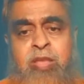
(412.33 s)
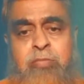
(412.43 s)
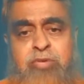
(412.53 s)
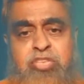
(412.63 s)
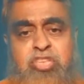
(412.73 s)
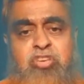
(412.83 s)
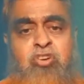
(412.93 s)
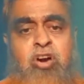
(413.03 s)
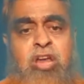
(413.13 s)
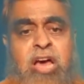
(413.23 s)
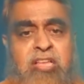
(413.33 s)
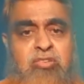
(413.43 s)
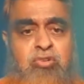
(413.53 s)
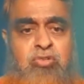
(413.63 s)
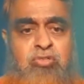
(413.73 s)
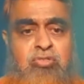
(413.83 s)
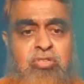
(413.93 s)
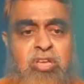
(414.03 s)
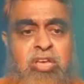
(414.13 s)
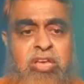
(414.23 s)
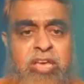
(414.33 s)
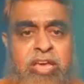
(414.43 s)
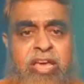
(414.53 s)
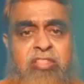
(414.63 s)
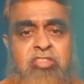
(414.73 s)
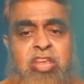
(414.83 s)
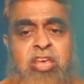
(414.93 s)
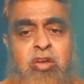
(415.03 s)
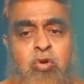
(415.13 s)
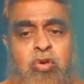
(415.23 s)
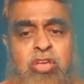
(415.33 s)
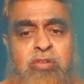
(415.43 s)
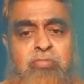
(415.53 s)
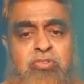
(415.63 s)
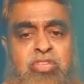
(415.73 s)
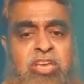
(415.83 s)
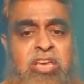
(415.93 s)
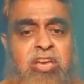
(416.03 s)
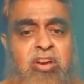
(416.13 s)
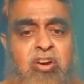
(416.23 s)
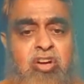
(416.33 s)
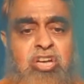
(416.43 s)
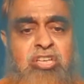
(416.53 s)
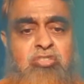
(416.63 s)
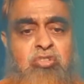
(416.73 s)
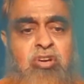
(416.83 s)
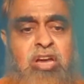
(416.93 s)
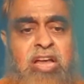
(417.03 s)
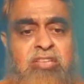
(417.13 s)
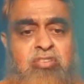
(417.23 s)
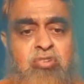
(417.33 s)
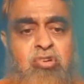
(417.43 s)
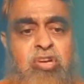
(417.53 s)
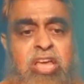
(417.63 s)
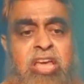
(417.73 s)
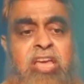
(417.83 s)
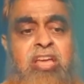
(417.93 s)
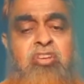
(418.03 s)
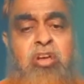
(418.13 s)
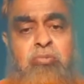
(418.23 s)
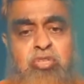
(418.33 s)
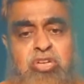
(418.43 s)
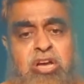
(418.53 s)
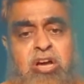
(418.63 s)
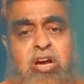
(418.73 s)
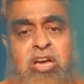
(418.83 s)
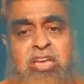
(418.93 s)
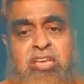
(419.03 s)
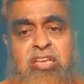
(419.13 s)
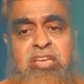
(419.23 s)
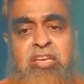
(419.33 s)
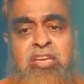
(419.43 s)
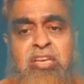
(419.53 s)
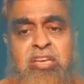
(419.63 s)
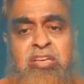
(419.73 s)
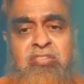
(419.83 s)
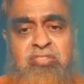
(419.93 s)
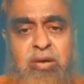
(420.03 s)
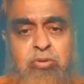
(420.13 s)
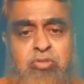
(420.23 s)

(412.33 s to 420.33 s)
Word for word: বিশৃঙ্খল আচরণ এক্ষেত্রে রোগীর মধ্যে অস্বাস্থ্যকর আচরণে সমস্যা হয় যেমন